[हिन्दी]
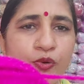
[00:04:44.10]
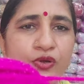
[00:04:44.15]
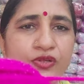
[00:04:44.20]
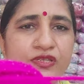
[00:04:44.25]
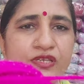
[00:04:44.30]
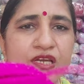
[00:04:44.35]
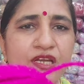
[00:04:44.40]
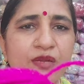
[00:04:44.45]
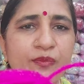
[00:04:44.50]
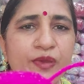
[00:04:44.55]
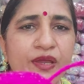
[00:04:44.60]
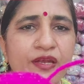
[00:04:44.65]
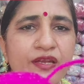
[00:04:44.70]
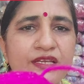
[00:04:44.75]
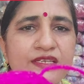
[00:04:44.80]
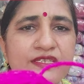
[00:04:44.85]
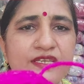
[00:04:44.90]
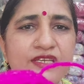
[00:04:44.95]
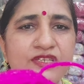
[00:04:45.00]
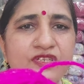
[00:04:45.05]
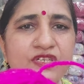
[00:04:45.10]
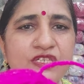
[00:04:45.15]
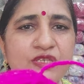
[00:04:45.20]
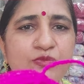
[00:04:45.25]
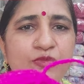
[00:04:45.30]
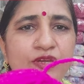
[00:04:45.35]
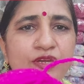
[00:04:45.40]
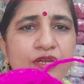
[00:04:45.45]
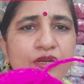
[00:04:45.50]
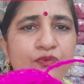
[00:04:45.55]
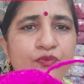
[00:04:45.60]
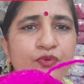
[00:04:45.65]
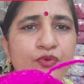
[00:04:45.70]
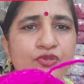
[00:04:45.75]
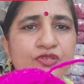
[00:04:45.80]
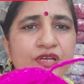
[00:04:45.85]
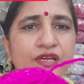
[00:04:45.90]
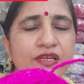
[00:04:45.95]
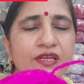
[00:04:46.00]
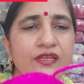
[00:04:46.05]
बहुत सारी बहन इसी चीज़ में
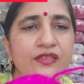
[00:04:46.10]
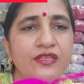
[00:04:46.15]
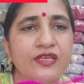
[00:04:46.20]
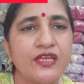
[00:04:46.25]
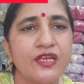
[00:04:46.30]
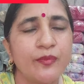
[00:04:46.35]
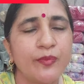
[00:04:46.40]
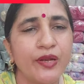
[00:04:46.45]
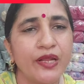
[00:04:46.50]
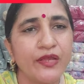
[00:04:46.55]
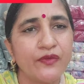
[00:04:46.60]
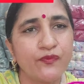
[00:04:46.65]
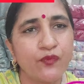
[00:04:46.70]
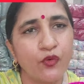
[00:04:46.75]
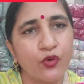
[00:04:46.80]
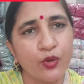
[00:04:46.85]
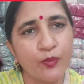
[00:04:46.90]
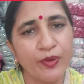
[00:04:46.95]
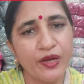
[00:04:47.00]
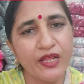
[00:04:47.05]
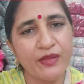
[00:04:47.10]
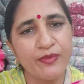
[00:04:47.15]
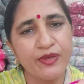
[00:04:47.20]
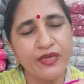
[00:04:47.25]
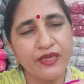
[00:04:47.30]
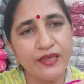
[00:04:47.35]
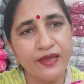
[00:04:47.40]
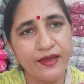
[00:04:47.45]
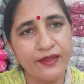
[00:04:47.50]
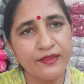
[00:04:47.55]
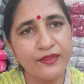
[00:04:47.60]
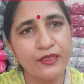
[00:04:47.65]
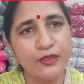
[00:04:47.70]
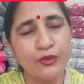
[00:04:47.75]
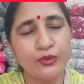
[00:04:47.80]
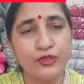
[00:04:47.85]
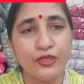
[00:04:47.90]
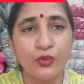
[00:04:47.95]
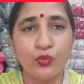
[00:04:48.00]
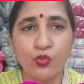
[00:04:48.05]
कन्फ्यूज हैं कि तीन प्लाई फोर प्लाई में क्या अंतर
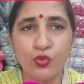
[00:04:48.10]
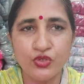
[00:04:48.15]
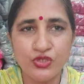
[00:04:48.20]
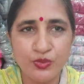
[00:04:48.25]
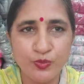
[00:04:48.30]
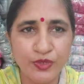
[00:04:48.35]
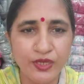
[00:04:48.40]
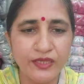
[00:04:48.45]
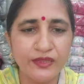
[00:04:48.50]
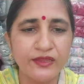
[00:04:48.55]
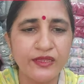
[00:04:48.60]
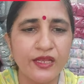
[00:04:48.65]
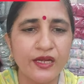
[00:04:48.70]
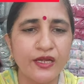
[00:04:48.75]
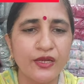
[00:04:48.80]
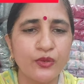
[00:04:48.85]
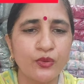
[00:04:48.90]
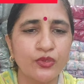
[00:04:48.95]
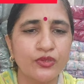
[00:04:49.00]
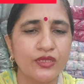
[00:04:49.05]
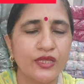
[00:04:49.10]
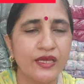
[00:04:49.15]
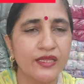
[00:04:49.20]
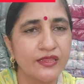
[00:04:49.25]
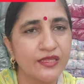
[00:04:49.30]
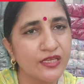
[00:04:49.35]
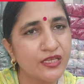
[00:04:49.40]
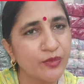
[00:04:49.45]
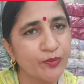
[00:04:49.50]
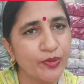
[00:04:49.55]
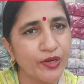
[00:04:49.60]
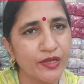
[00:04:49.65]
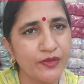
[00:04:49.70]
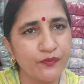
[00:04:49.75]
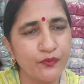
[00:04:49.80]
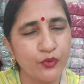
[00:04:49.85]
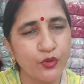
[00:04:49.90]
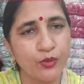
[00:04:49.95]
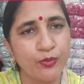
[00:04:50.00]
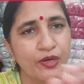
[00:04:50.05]
होता है कुछ भी अंतर नहीं होता है तीन प्लाई
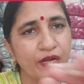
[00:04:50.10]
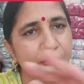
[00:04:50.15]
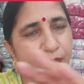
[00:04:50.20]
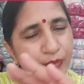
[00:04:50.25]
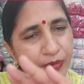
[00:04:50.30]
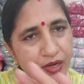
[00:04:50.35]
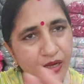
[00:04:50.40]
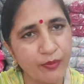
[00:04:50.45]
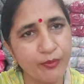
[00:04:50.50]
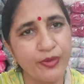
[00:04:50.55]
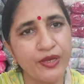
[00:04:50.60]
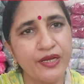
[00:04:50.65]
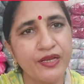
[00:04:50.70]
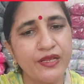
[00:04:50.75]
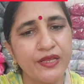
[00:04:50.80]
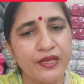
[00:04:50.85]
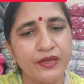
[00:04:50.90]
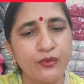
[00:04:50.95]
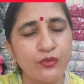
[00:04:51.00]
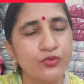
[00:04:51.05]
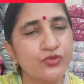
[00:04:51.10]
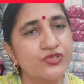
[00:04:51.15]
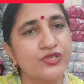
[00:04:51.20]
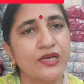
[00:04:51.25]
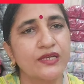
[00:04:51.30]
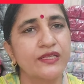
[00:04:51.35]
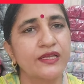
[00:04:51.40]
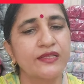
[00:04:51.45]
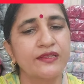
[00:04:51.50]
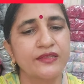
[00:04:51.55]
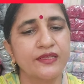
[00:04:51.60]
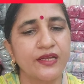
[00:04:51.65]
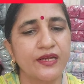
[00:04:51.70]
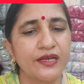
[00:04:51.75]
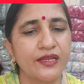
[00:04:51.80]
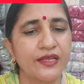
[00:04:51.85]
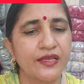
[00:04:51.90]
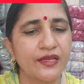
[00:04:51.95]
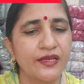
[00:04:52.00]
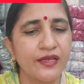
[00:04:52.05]
फोर प्लाई बराबर ही है कुछ ज़्यादा अंतर
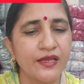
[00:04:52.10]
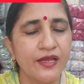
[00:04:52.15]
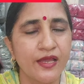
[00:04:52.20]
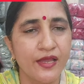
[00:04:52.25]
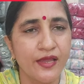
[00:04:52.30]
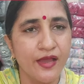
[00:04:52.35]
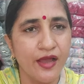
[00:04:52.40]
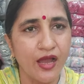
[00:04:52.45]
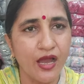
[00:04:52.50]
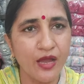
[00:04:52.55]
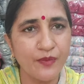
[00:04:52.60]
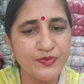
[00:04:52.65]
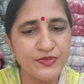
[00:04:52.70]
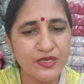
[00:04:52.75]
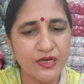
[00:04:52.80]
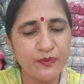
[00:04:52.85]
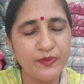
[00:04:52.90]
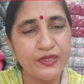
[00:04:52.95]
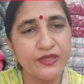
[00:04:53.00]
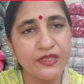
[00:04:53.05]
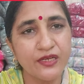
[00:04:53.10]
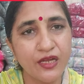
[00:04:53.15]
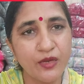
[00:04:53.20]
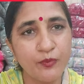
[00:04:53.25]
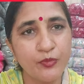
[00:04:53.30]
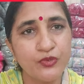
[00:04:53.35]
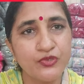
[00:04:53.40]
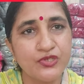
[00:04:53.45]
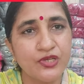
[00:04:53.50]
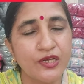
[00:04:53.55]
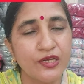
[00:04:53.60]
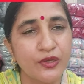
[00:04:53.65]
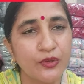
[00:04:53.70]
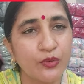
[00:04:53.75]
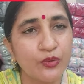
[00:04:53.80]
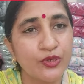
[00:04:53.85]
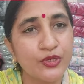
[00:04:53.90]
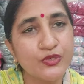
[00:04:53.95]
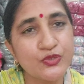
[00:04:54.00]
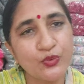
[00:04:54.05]
नहीं है आप सिर्फ इतना पूछा
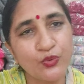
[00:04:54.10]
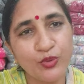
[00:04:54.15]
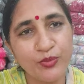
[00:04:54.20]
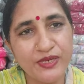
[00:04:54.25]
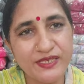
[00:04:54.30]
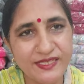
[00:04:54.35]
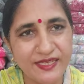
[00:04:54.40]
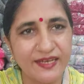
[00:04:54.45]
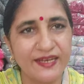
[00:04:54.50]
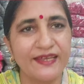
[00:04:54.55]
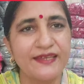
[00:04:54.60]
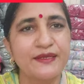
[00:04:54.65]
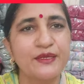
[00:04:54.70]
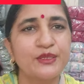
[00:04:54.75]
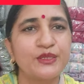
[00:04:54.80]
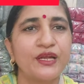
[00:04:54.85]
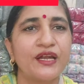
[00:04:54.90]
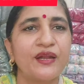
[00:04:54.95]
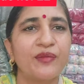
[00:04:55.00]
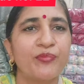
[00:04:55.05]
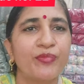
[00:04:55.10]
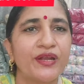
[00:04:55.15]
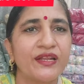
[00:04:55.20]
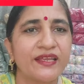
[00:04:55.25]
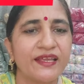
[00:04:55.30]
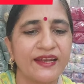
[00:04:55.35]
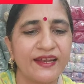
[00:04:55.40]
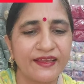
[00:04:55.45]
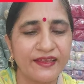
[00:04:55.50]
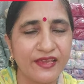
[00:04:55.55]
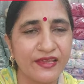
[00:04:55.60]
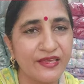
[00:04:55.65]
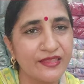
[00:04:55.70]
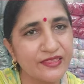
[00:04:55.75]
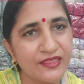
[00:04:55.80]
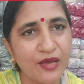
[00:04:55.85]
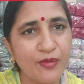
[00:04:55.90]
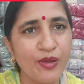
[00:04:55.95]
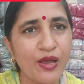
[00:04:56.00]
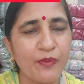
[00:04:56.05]
करो कि इस ऊन में सिलाई कितने नंबर की लगेगी
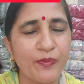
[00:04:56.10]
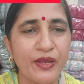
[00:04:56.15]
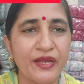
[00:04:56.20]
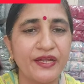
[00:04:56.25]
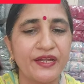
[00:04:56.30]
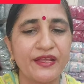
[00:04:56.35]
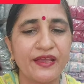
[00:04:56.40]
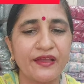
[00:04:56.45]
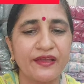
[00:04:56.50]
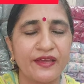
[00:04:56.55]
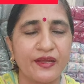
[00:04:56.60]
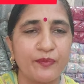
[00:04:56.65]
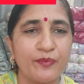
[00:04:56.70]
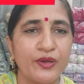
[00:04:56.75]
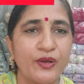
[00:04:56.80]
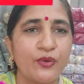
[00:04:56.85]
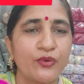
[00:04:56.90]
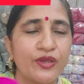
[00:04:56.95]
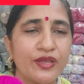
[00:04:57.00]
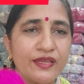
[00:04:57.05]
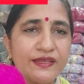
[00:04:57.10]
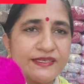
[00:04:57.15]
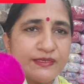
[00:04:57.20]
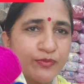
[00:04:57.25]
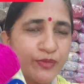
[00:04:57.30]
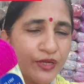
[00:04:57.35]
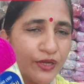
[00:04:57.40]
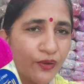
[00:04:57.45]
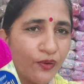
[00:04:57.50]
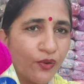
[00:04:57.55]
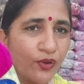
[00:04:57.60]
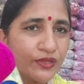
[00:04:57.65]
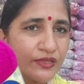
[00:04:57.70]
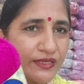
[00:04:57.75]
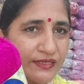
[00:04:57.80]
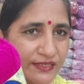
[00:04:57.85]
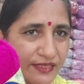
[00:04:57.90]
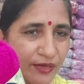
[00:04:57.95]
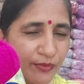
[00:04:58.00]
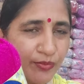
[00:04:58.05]
तब आप आइडिया कर पाओगे इसमें नौ और
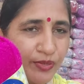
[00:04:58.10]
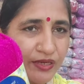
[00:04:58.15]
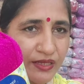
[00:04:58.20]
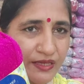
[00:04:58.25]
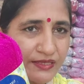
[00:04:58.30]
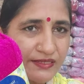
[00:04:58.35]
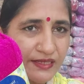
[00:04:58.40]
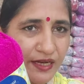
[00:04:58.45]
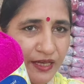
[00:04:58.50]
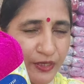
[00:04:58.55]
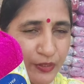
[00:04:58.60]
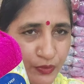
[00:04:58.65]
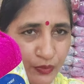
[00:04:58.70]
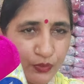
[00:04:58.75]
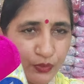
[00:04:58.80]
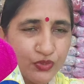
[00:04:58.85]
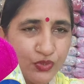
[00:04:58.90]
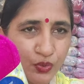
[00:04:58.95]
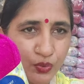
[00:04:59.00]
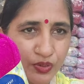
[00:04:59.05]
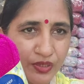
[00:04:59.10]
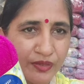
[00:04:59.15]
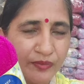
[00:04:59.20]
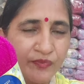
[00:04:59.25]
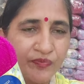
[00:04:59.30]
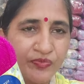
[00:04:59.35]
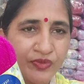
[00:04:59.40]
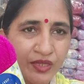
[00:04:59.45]
दस नंबर की सिलाई यूज होगी